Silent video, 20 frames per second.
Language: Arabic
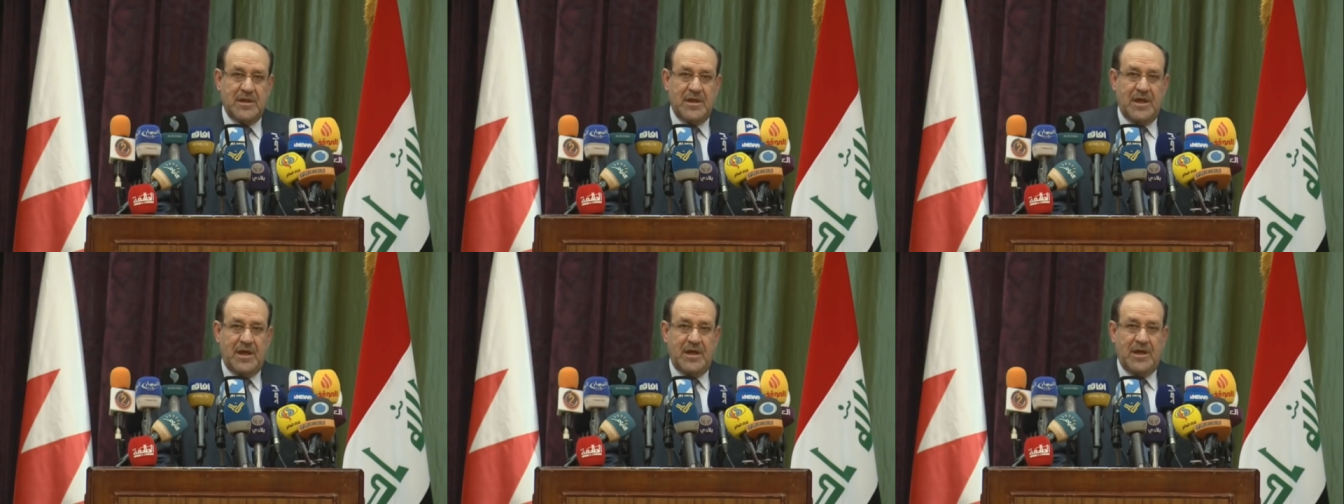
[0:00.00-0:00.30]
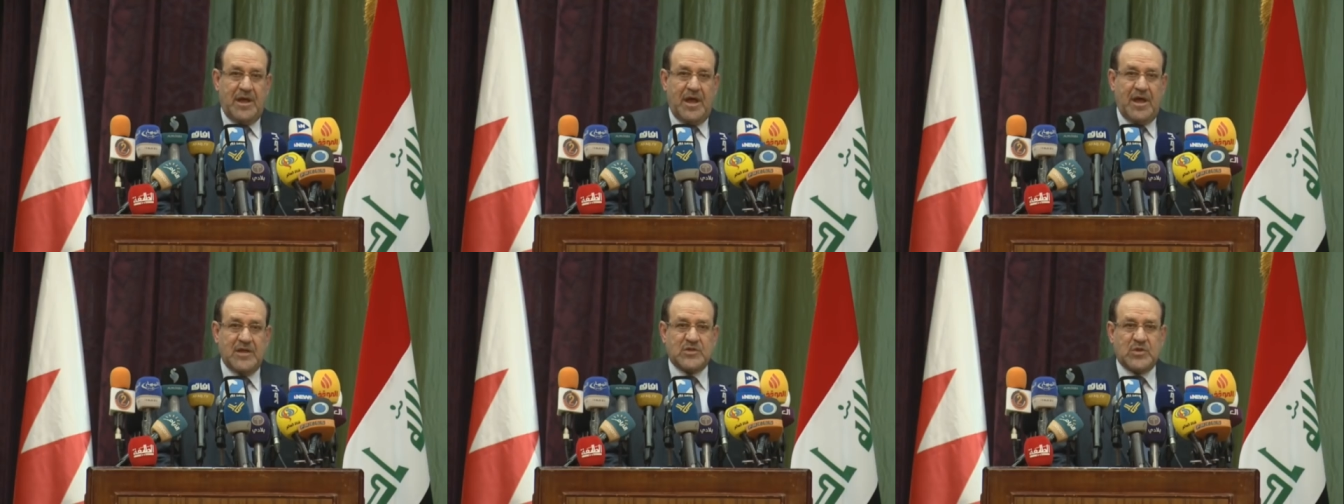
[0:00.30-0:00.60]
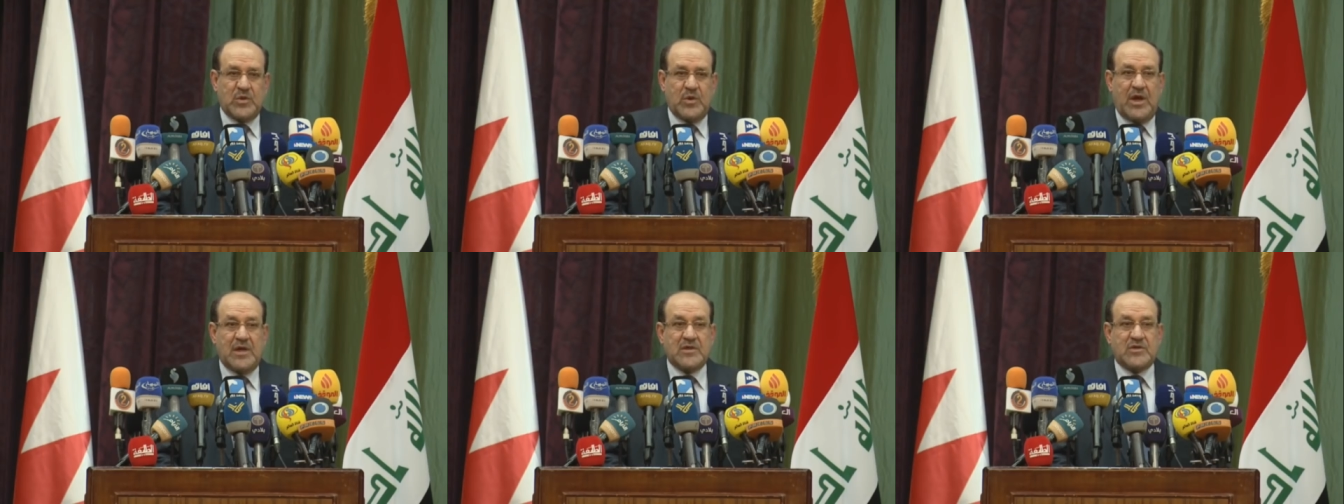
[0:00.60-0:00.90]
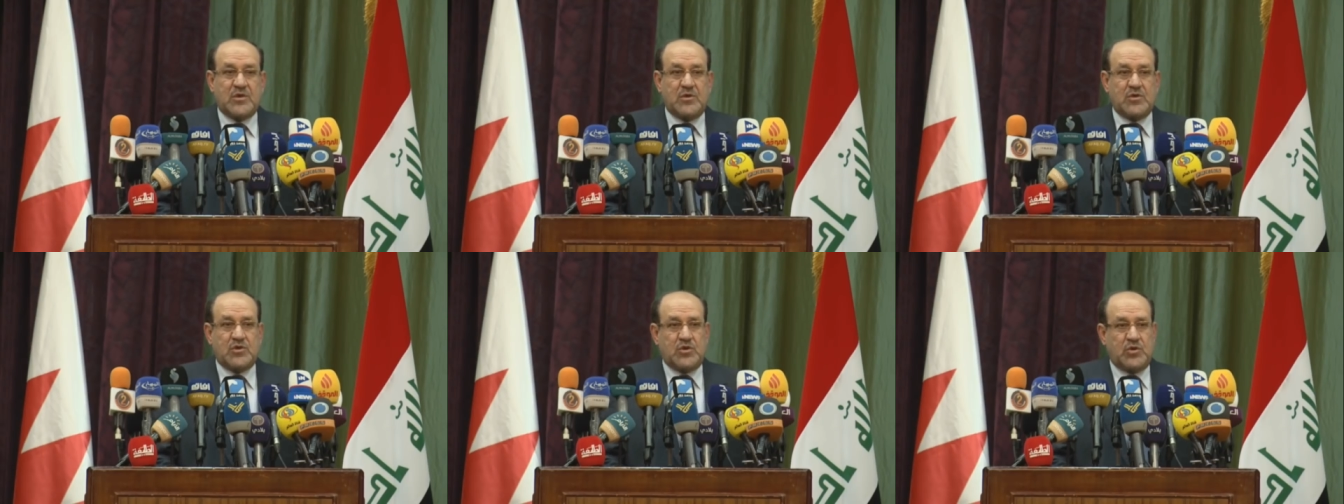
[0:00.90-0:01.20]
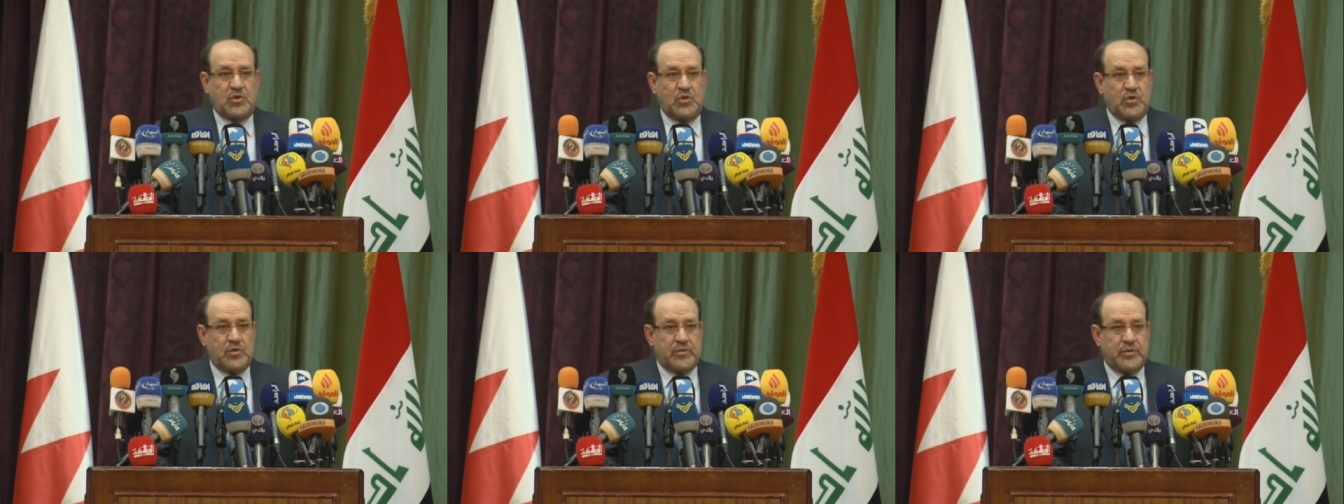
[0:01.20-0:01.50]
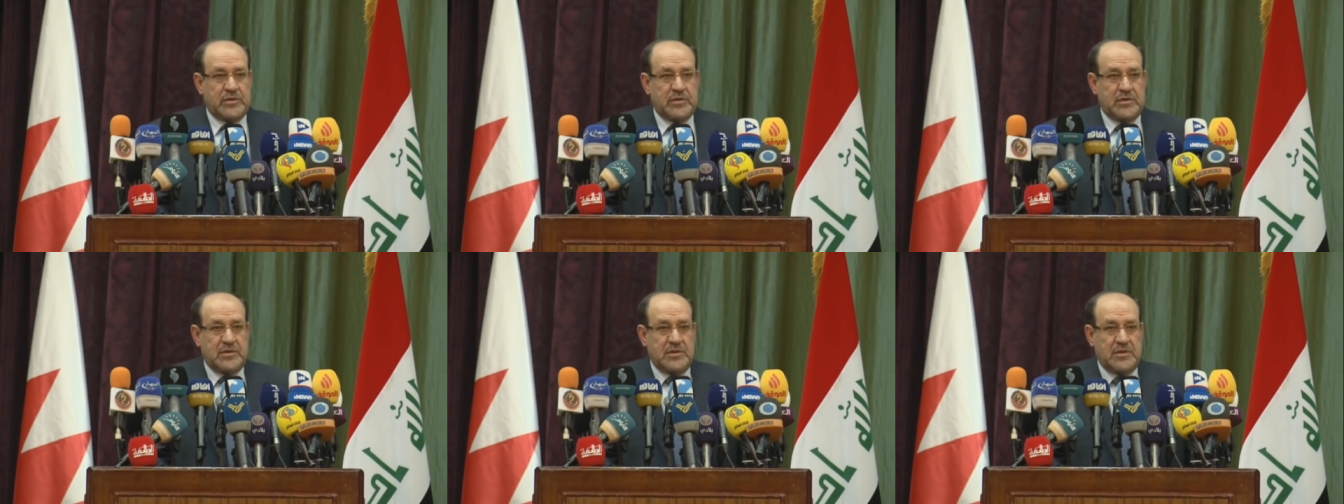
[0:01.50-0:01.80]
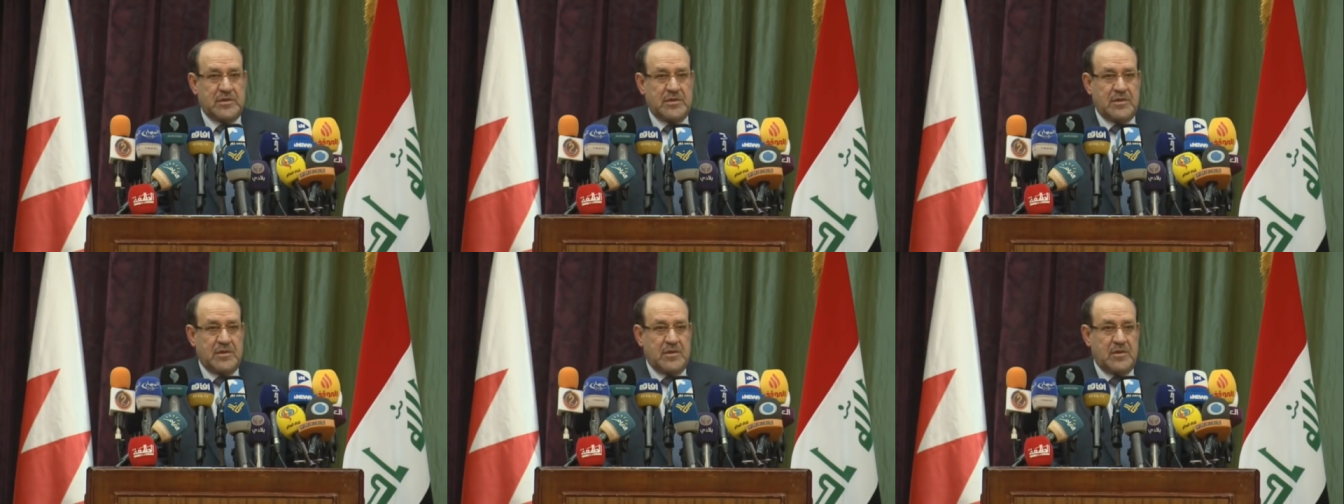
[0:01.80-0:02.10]
العصر عصر الشعوب
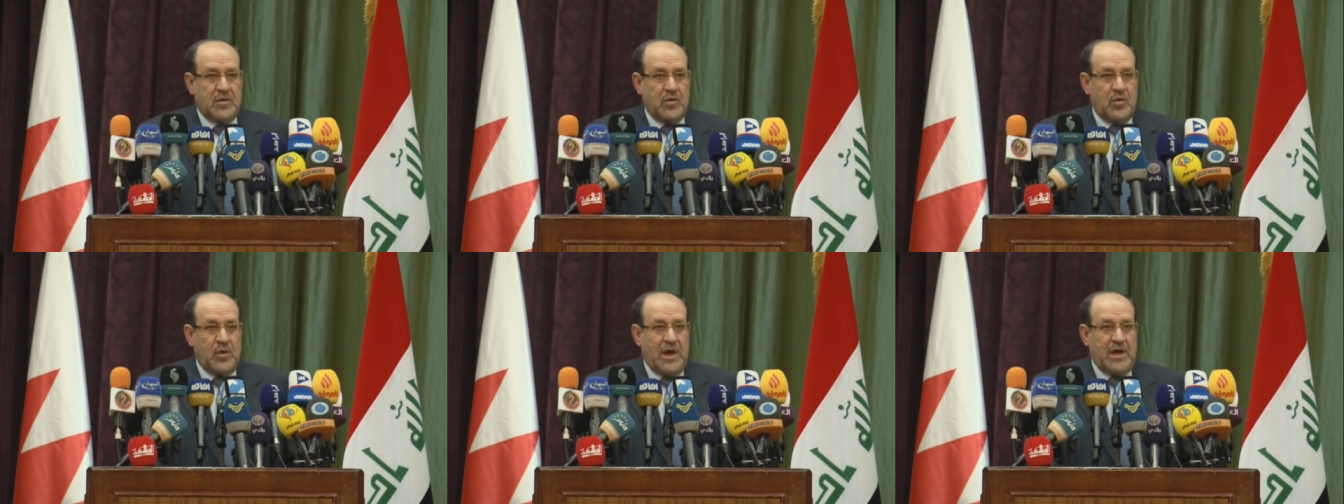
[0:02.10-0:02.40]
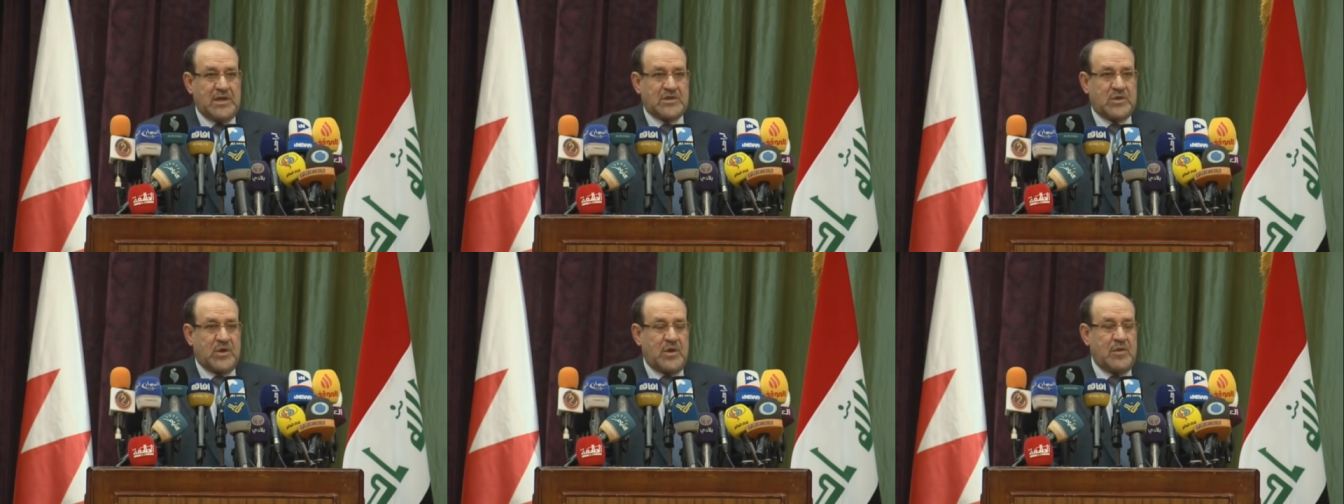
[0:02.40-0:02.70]
وعصر